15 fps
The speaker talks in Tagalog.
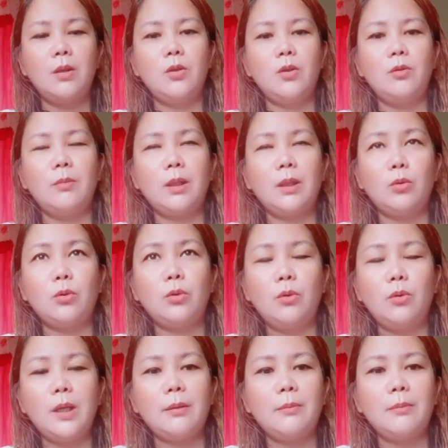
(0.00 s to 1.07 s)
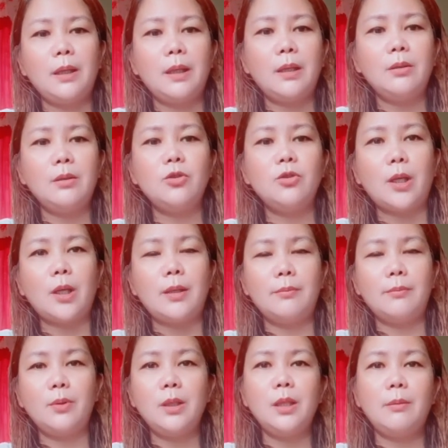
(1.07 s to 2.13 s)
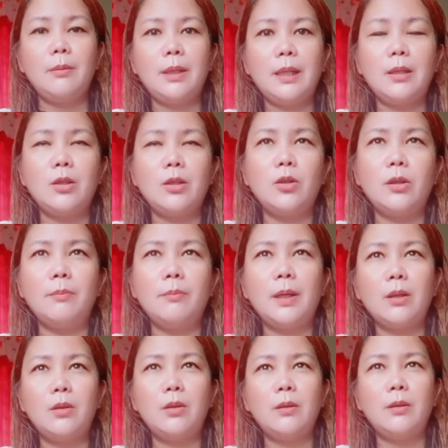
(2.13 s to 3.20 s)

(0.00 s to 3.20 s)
yung mga mga ano dyan, pwede naman din yon Pero,